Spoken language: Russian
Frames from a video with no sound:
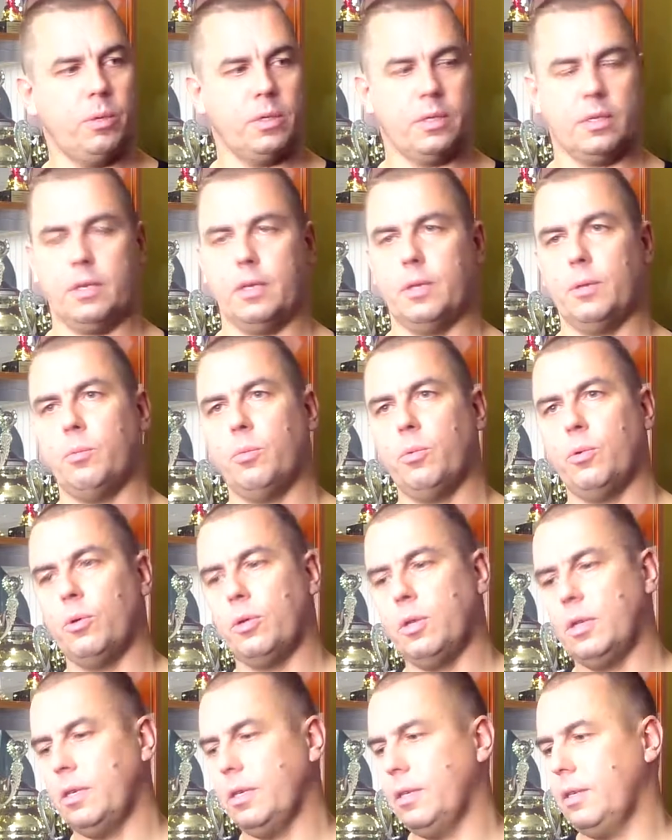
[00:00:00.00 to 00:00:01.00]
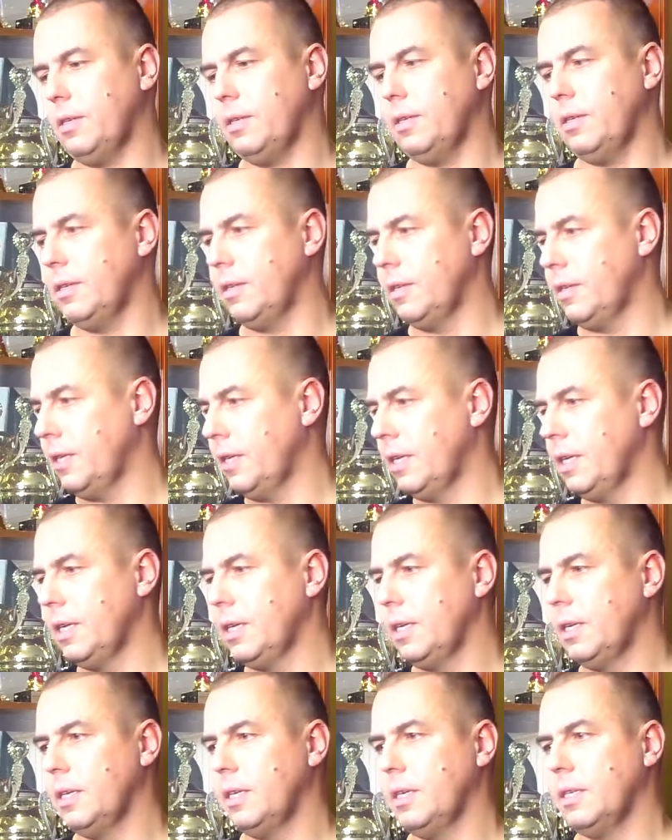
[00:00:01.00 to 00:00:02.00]
баскетболы,
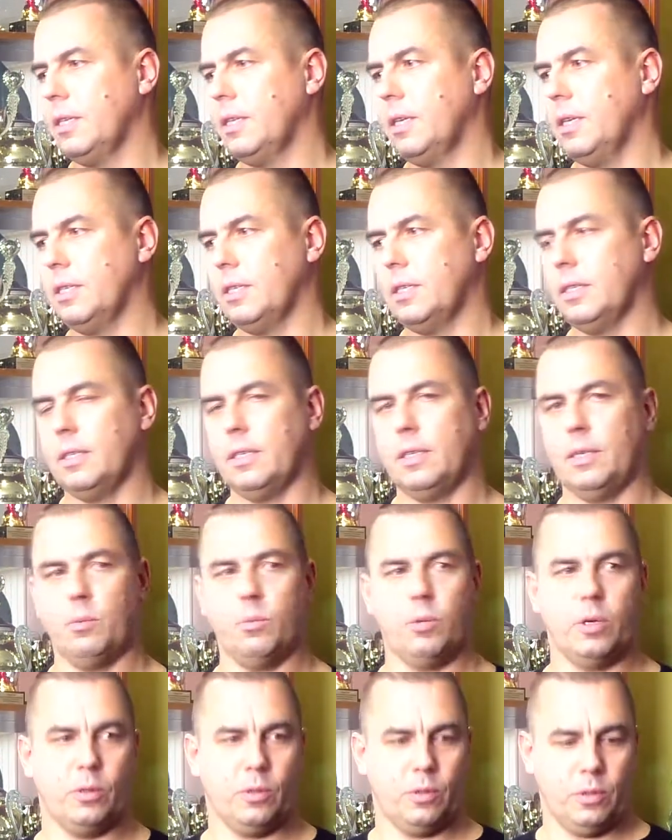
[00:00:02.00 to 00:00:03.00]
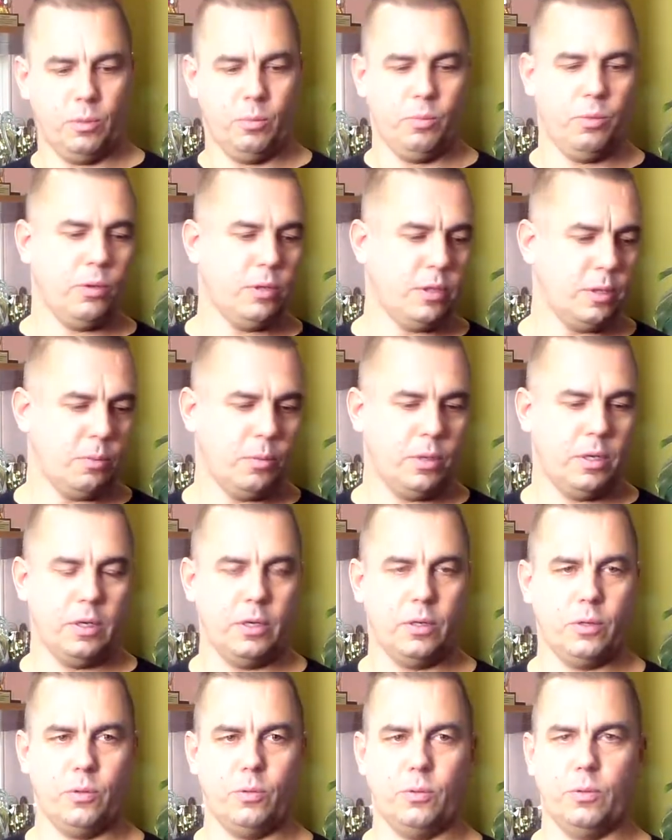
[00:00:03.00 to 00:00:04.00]
также занимаюсь и боксом
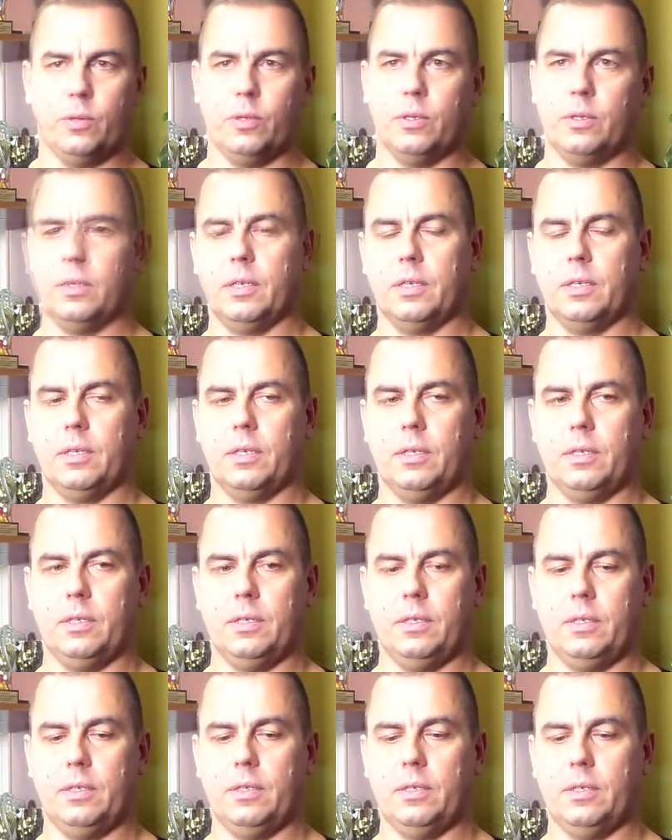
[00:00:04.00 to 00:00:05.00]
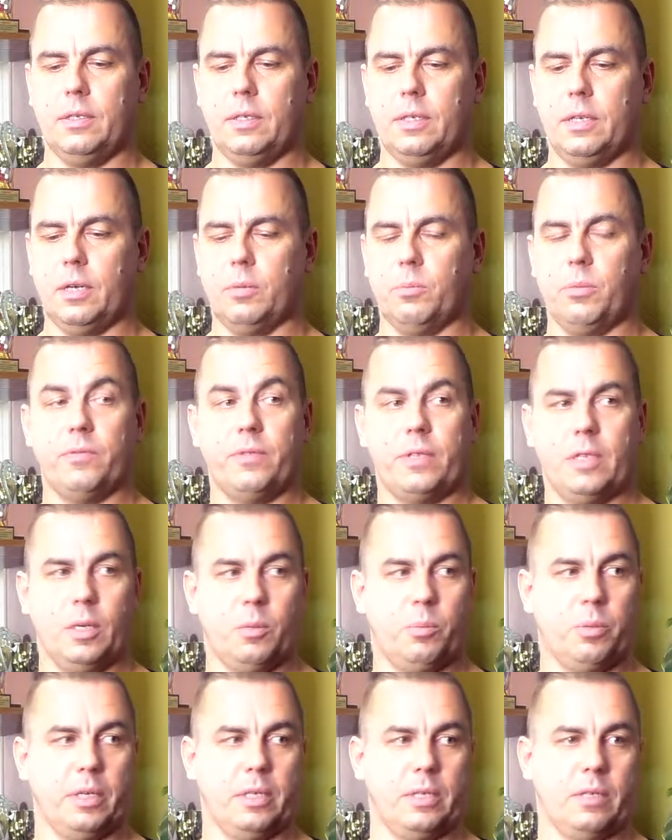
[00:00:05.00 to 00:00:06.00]
хожу. И как бы всех
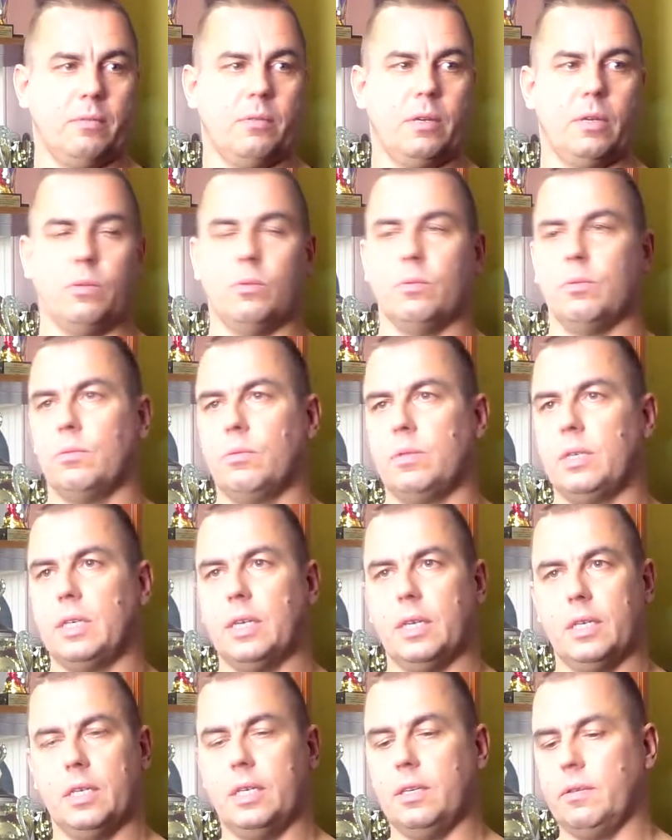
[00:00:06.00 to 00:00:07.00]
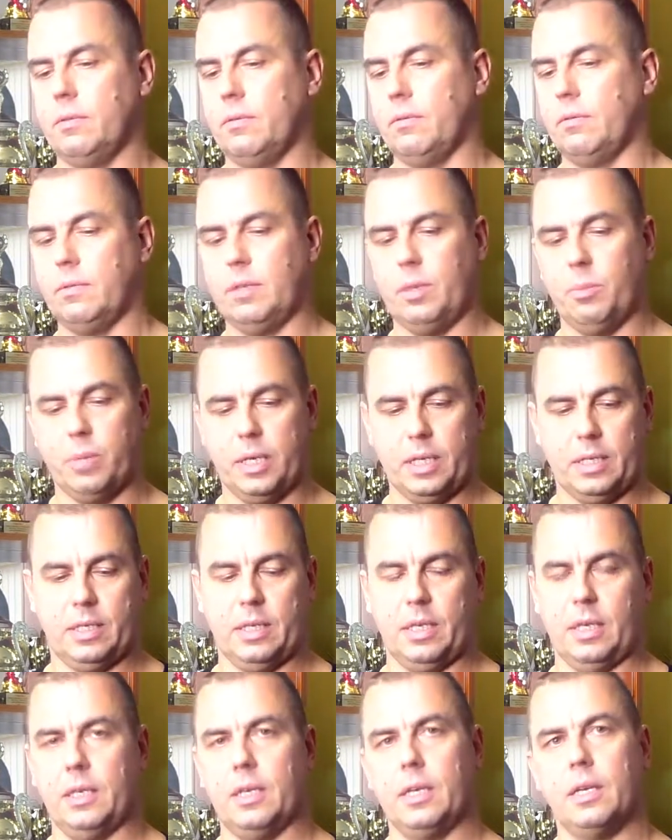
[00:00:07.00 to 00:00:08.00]
призываю никогда не
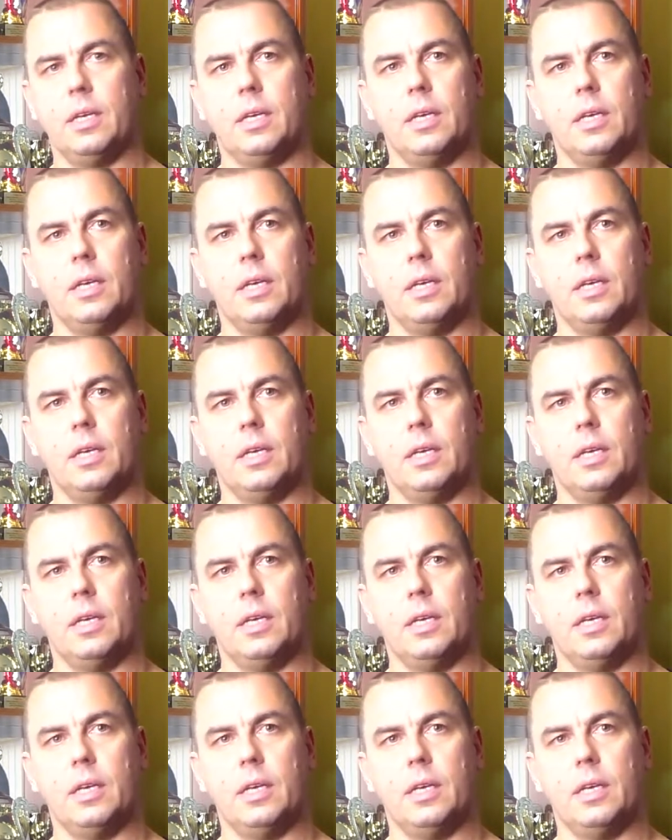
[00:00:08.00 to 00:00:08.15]
бросать